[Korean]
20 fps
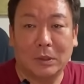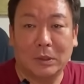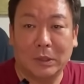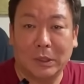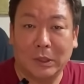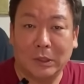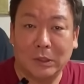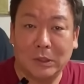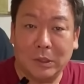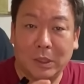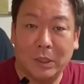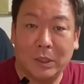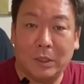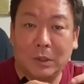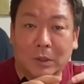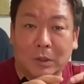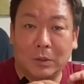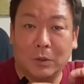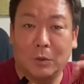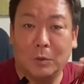그 링크에
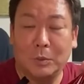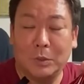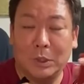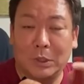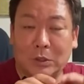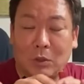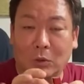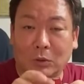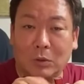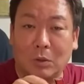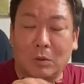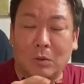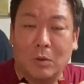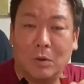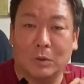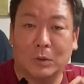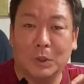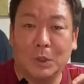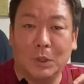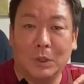여러분들이
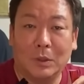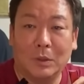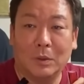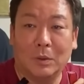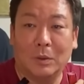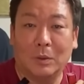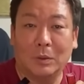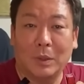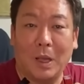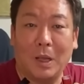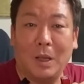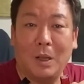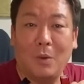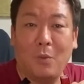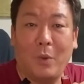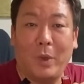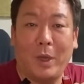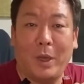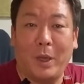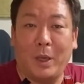정성껏 어, 내가
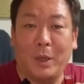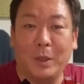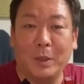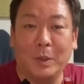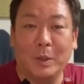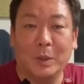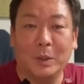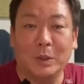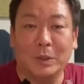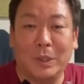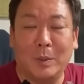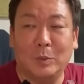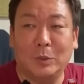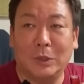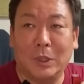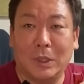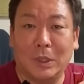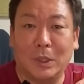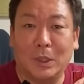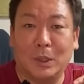왜
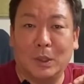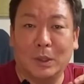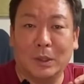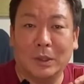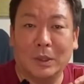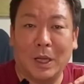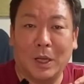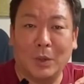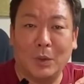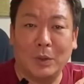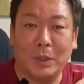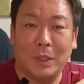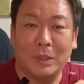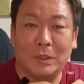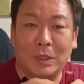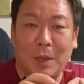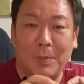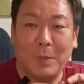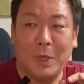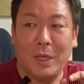이세무사 강연에
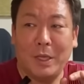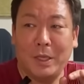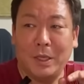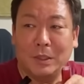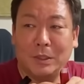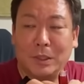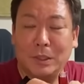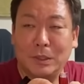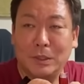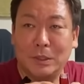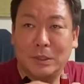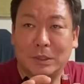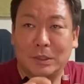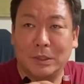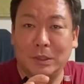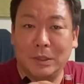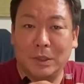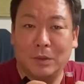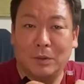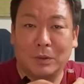참가해야
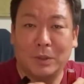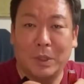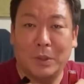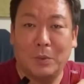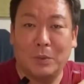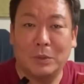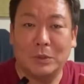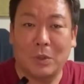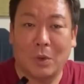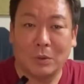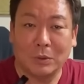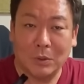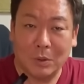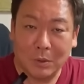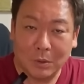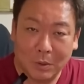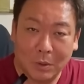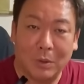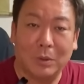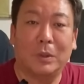되는지 어, 내용을
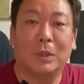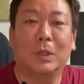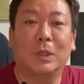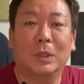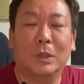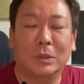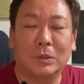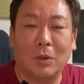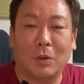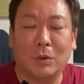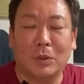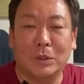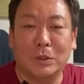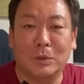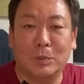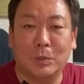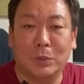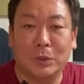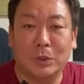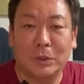정성껏
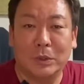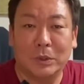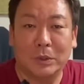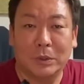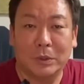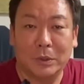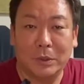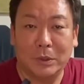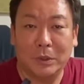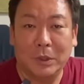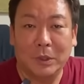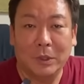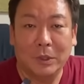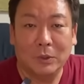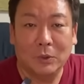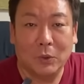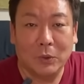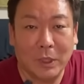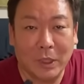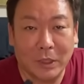적으신 분들을
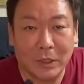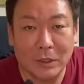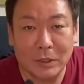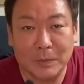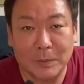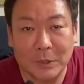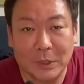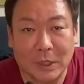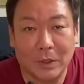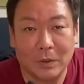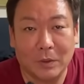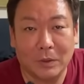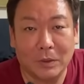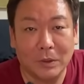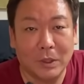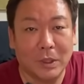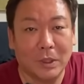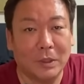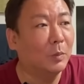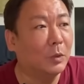초대하겠습니다.
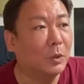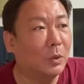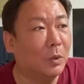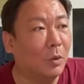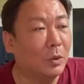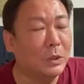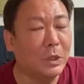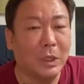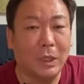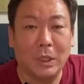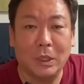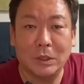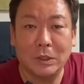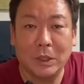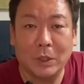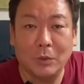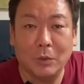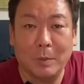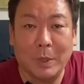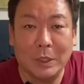근데 어제까지
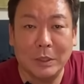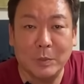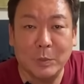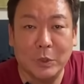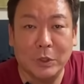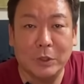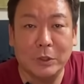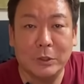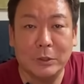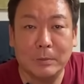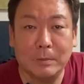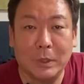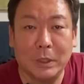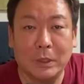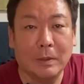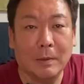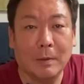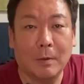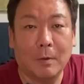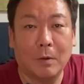계속
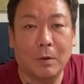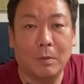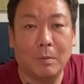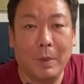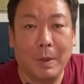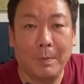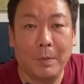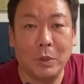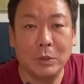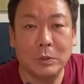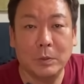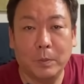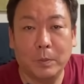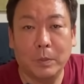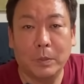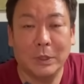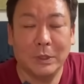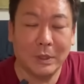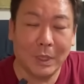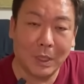말씀드렸지만 어, 멤버십
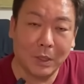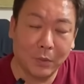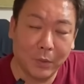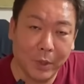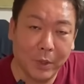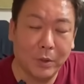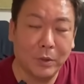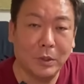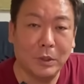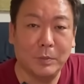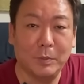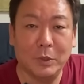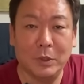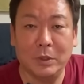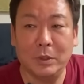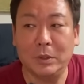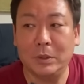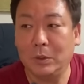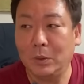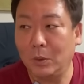이상
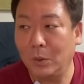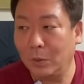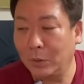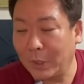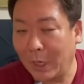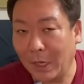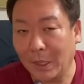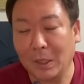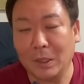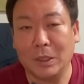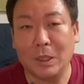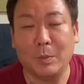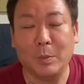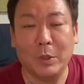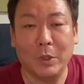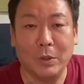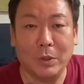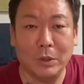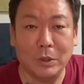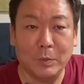회원님들 또 우리
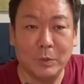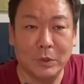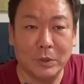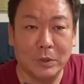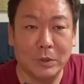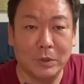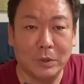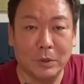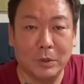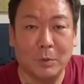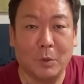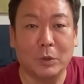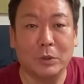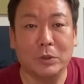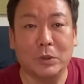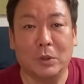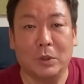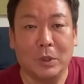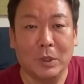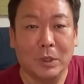아카데미 회원님들을
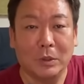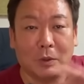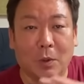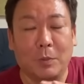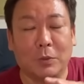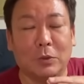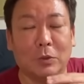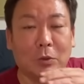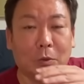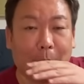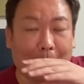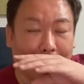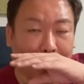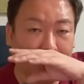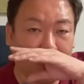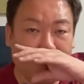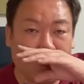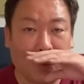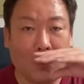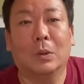먼저 접수를
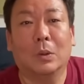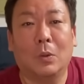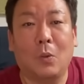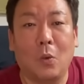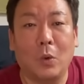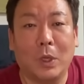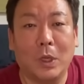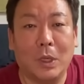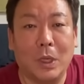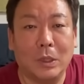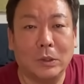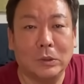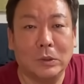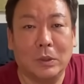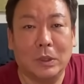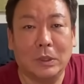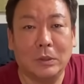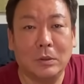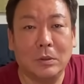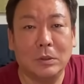받고 공개를 하는
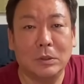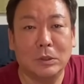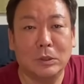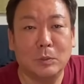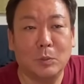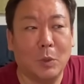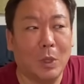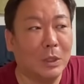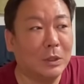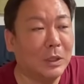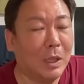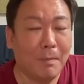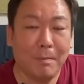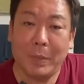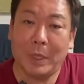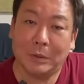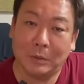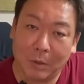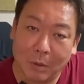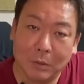거라서 지금 한
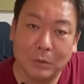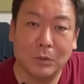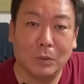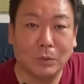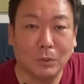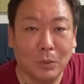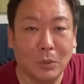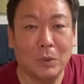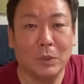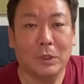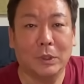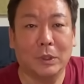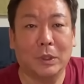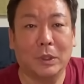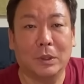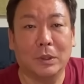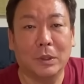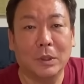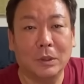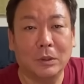300수업 정도
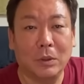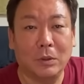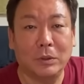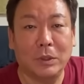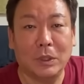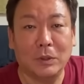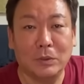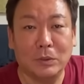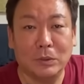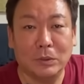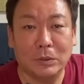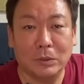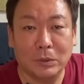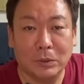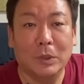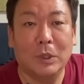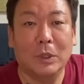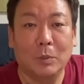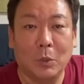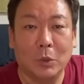이렇게
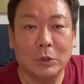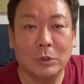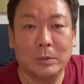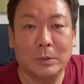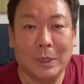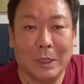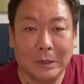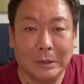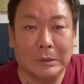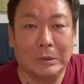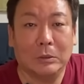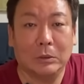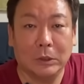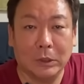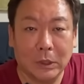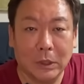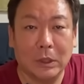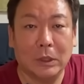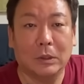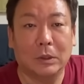선착순으로 모집을 하는
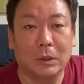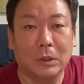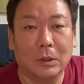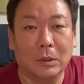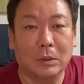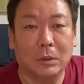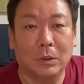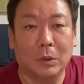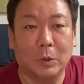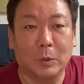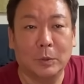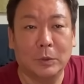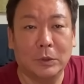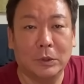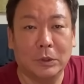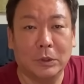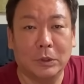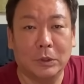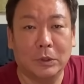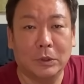거니까 어,
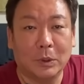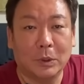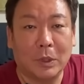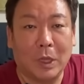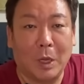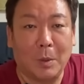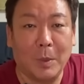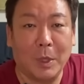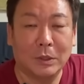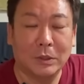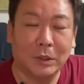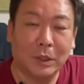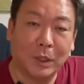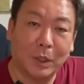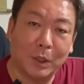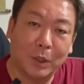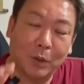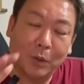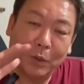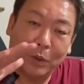여러분들이 아마
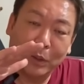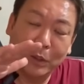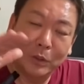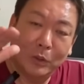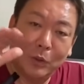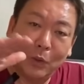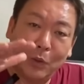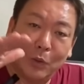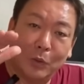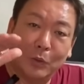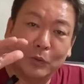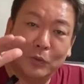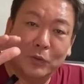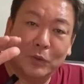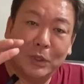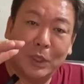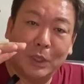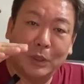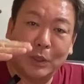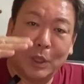그게 일정
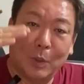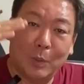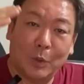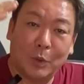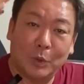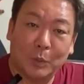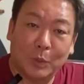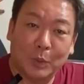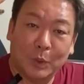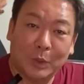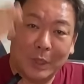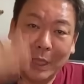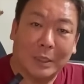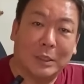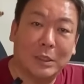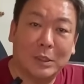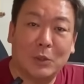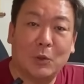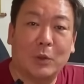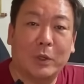숫자가 되면
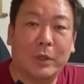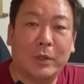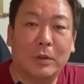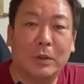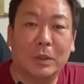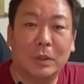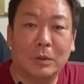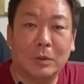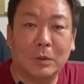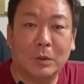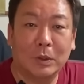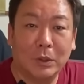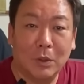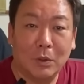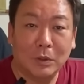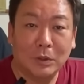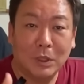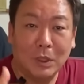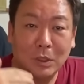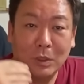다칠 거예요. 그래서 이
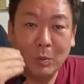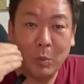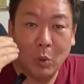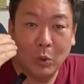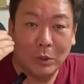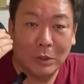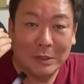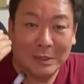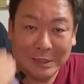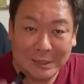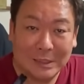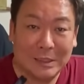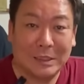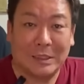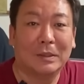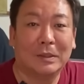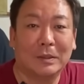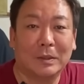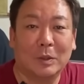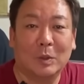영상을 보는
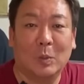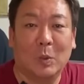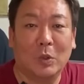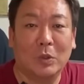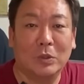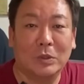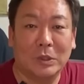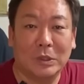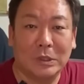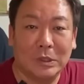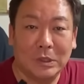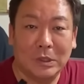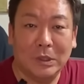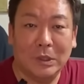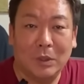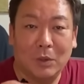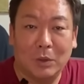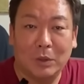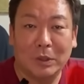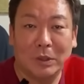즉시 어, 보는 즉시
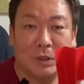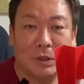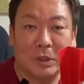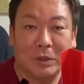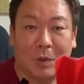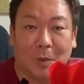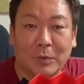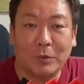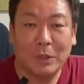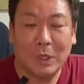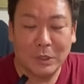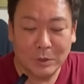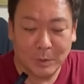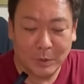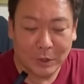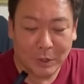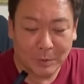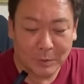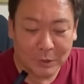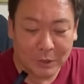어, 링크에 접수를
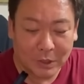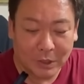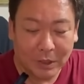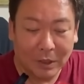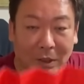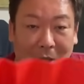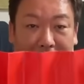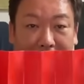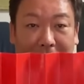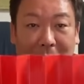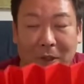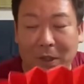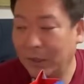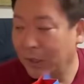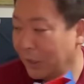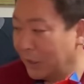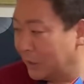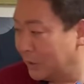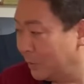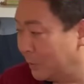하시면 됩니다. 여기까지
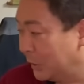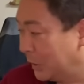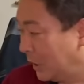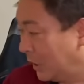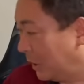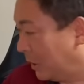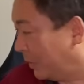하겠습니다.